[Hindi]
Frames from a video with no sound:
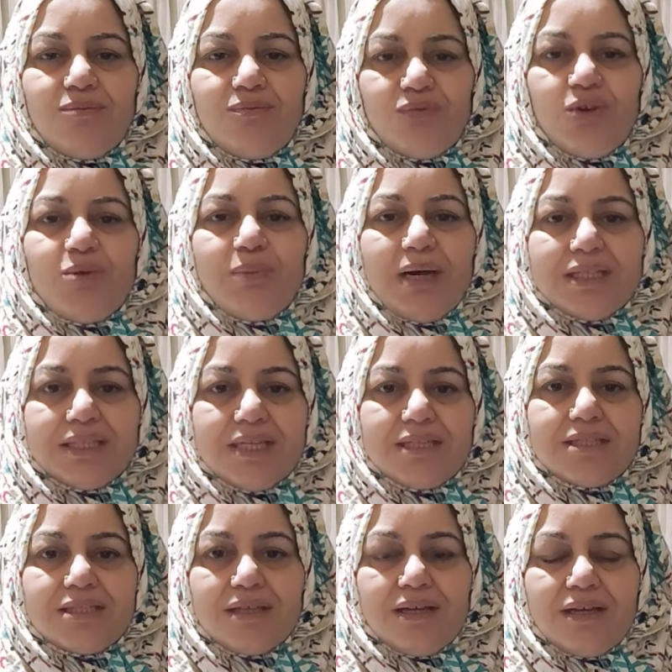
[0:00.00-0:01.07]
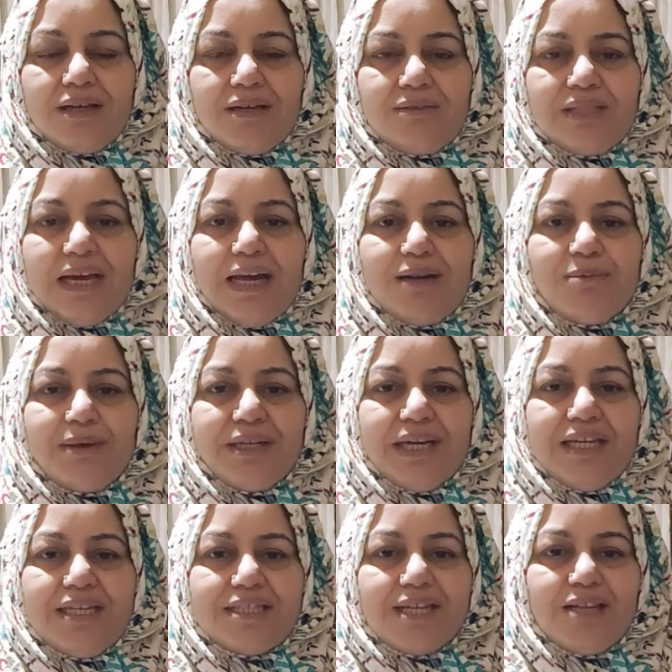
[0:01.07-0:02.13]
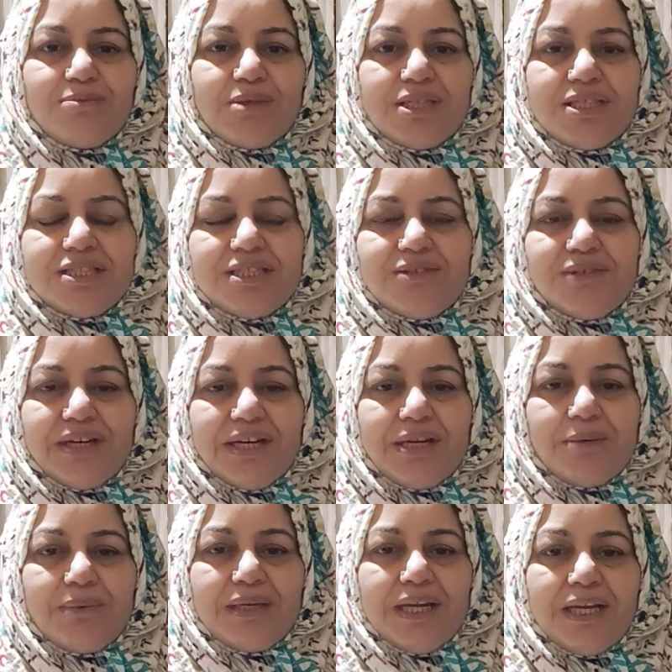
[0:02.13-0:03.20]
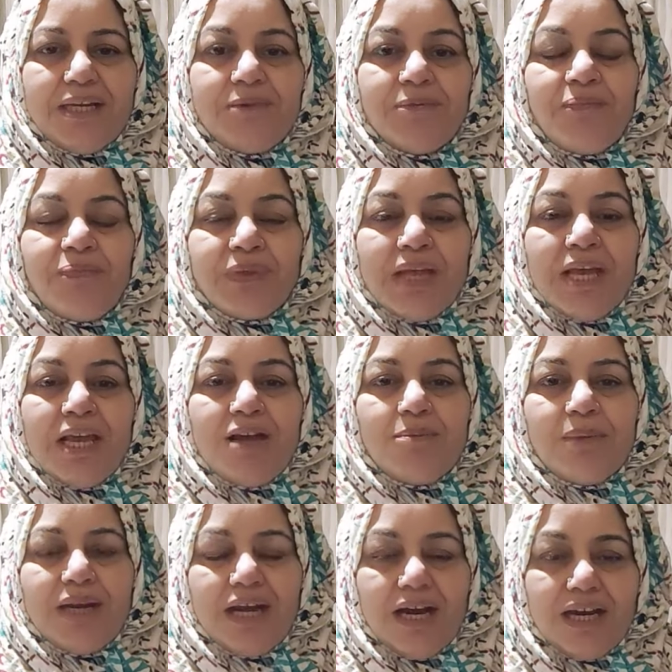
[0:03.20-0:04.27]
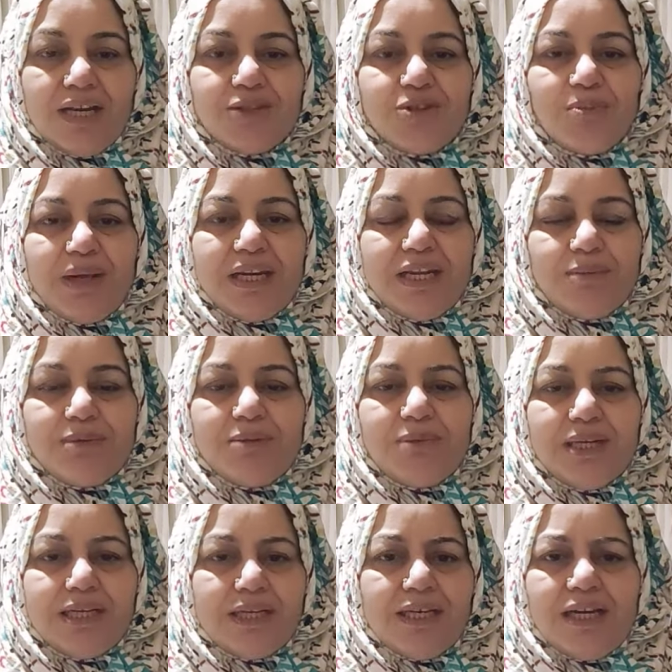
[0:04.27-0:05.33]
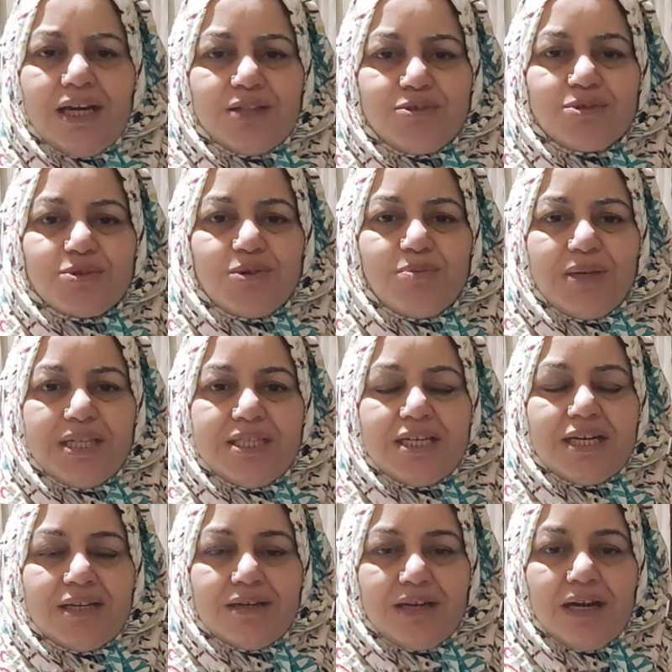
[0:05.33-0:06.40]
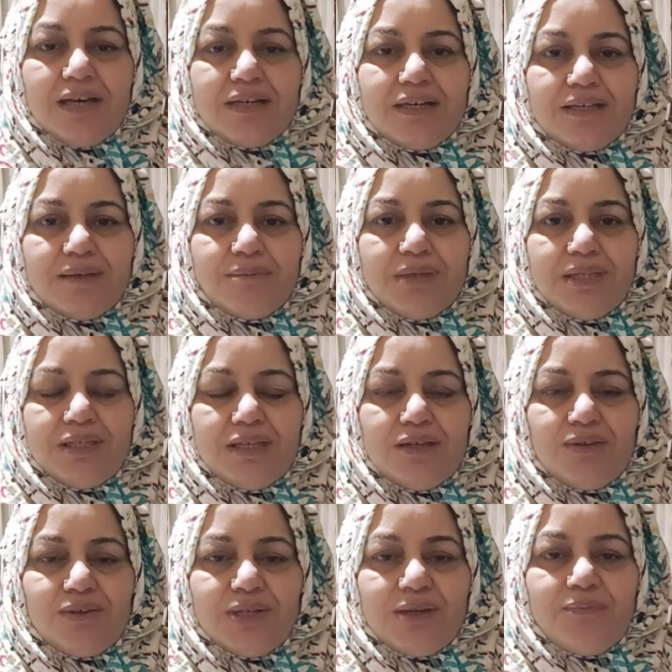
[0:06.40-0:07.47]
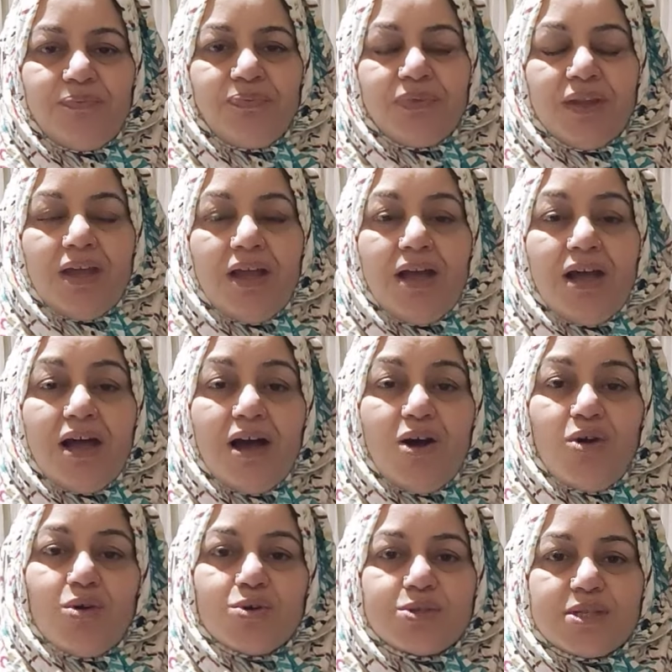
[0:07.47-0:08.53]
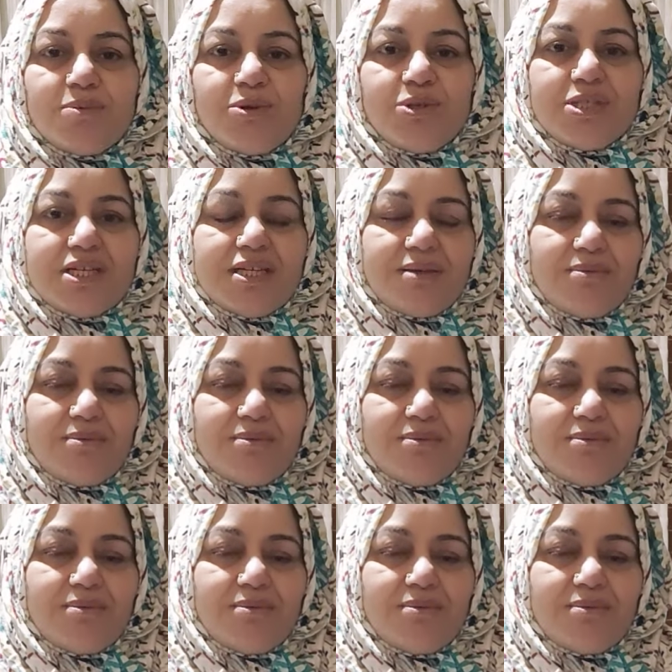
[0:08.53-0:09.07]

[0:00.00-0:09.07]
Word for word: वही बात है दाल बनाई साथ में खिचड़ी वगैरह बनाई बना के तो मैंने अपने बेटे के हाथ उसको भेजा खाना के भाई ये लो ना उससे मुझे